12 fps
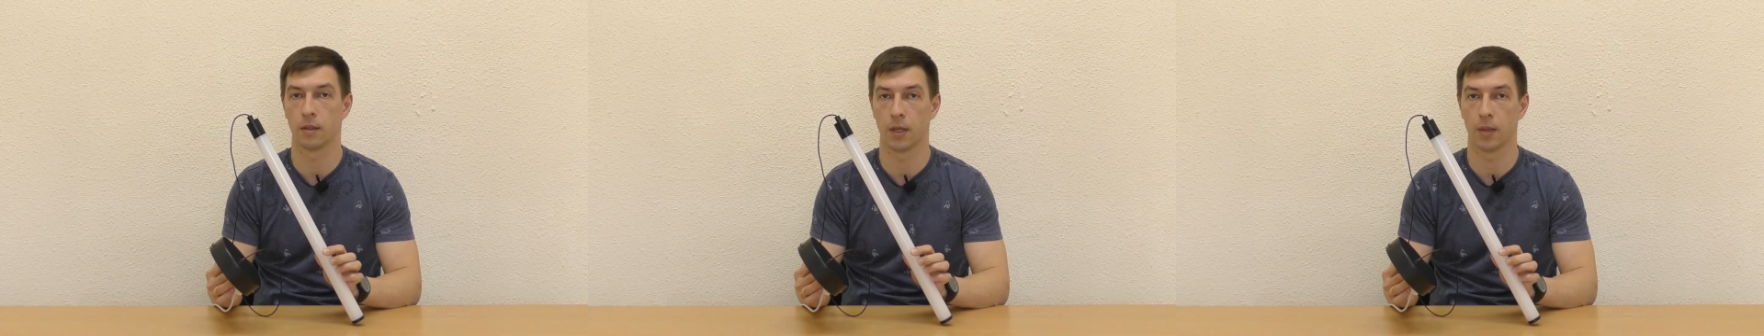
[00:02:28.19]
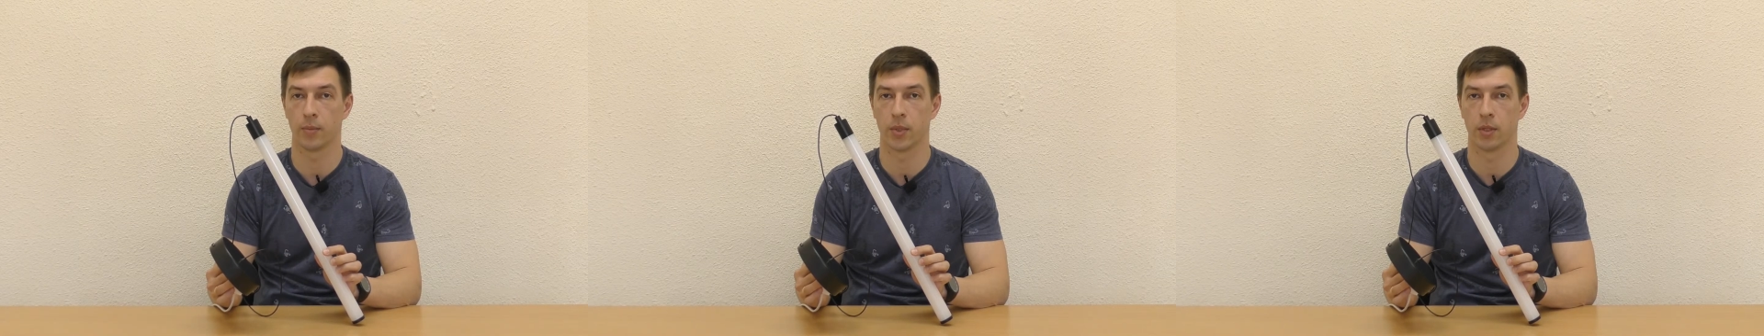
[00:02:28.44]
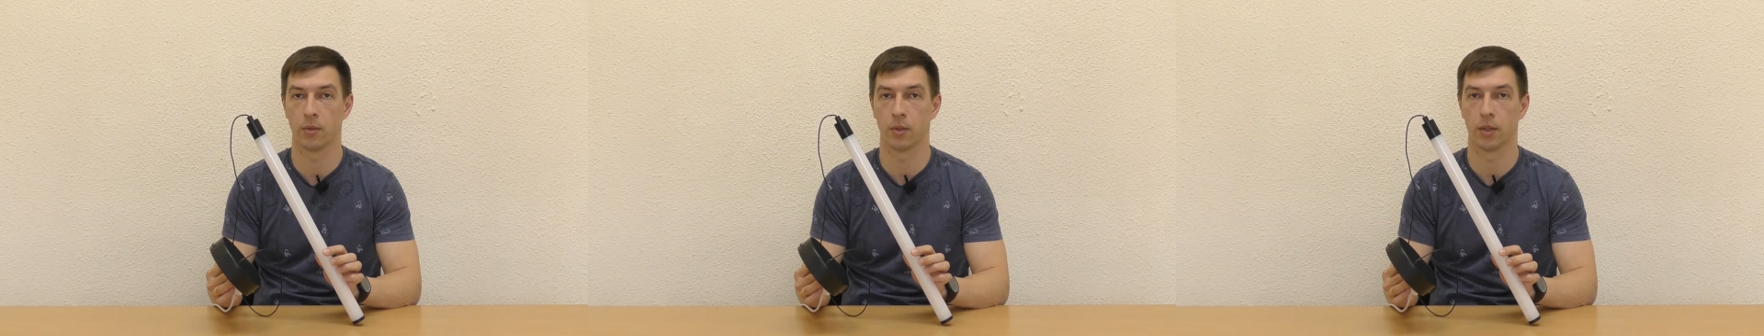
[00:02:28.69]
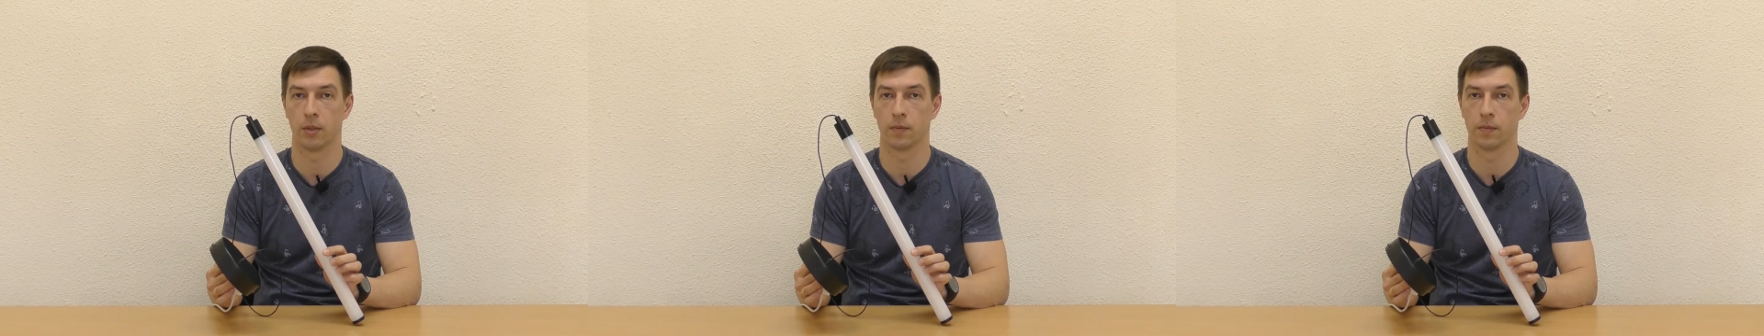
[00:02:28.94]

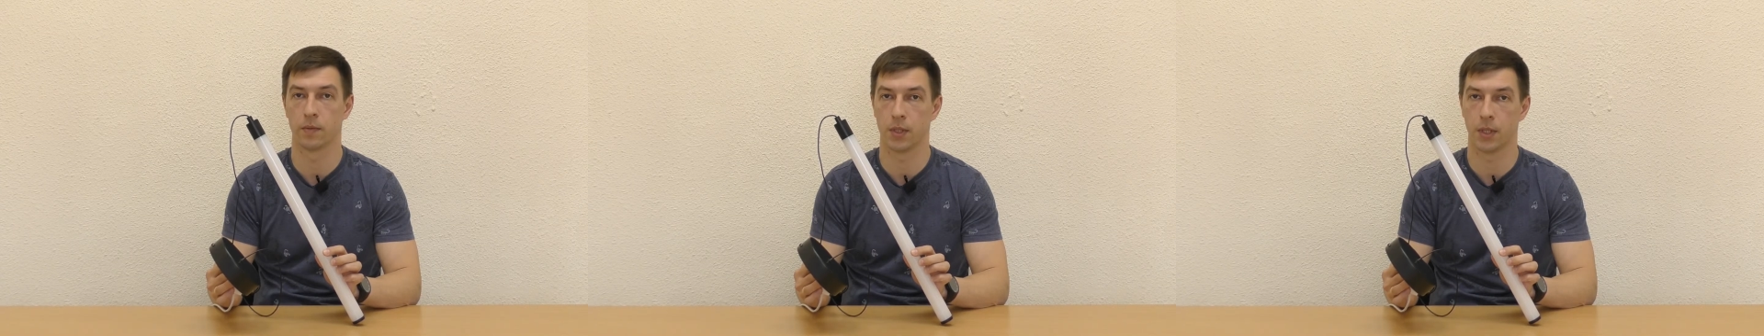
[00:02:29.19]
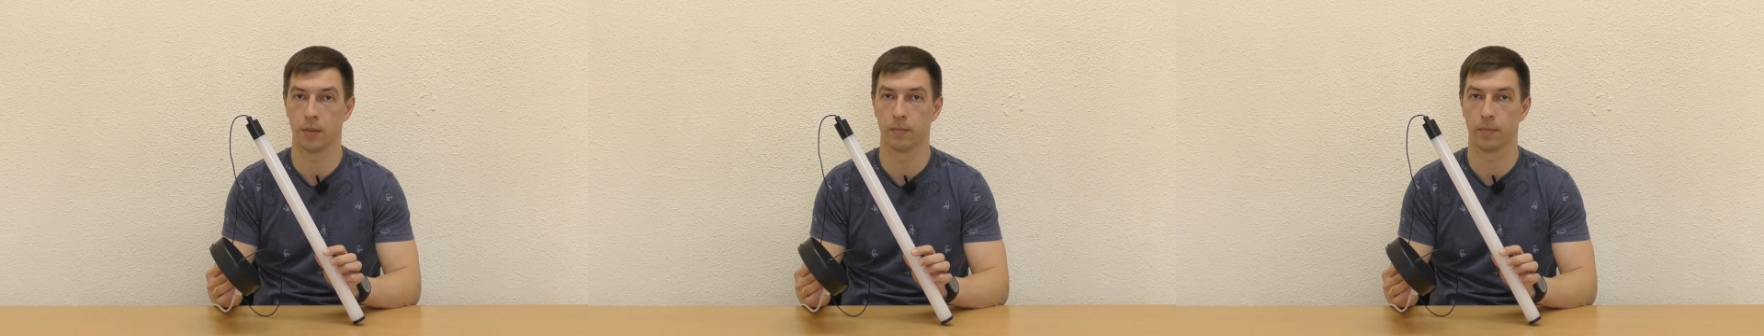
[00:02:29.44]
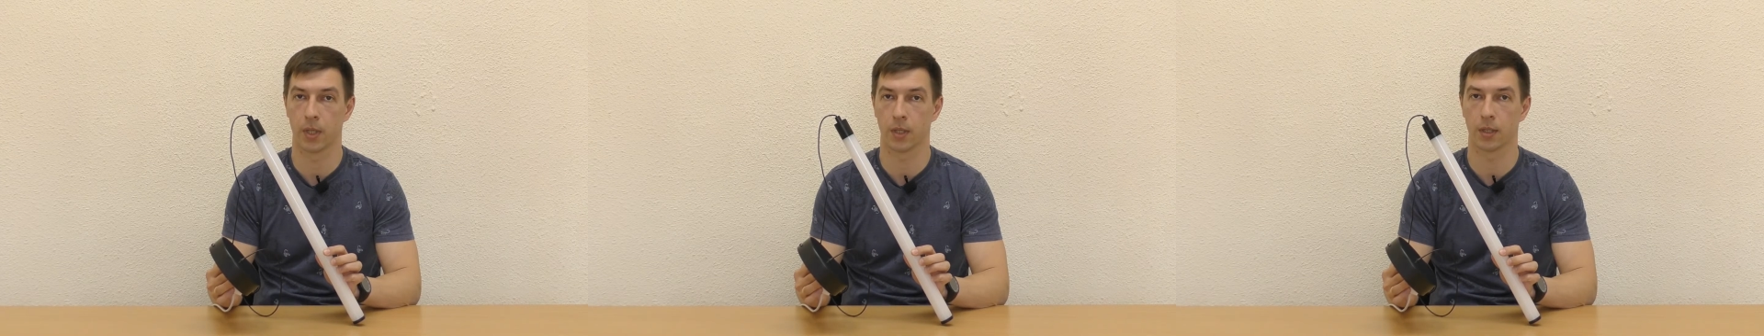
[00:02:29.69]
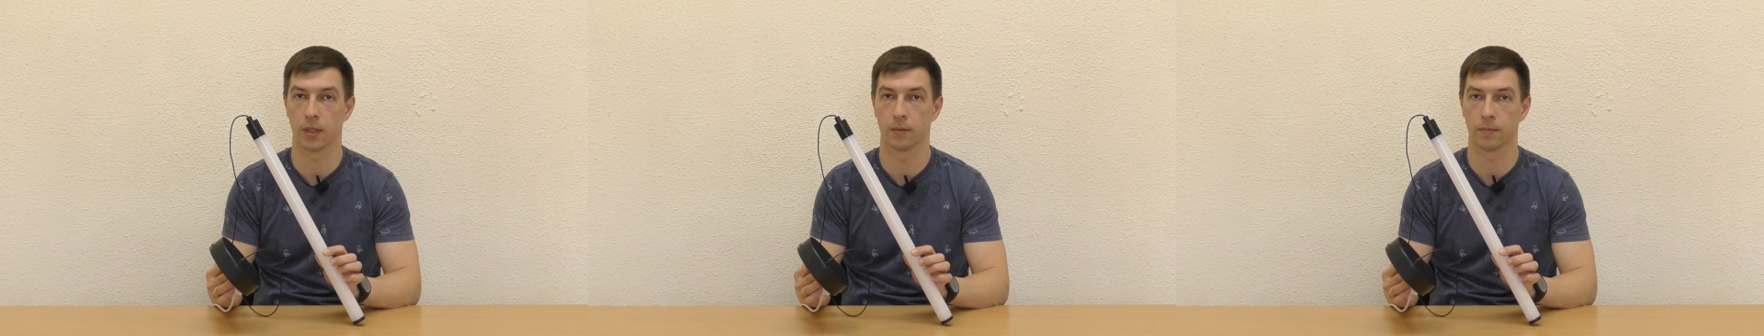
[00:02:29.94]
Лампа.ua. Всем
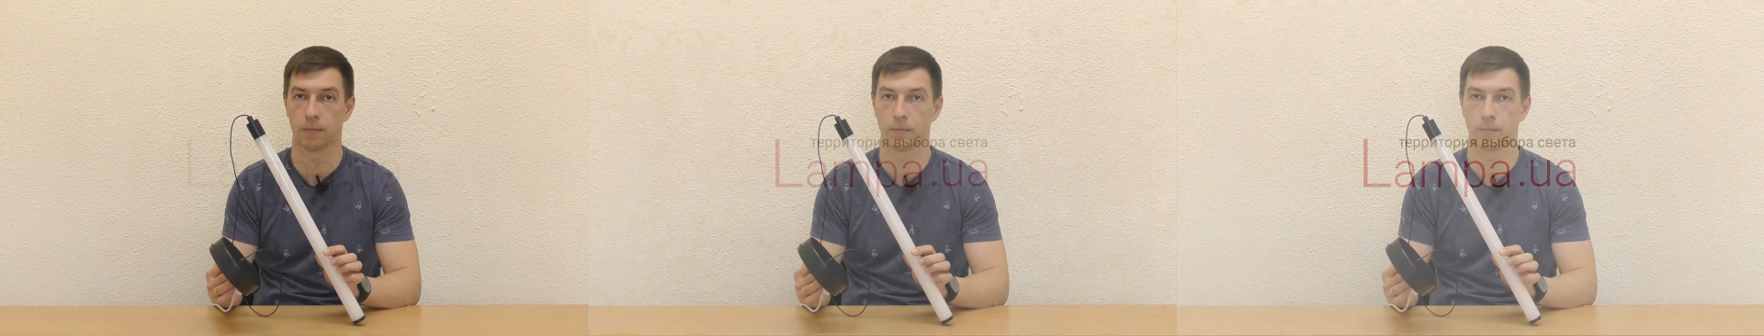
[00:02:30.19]
пока.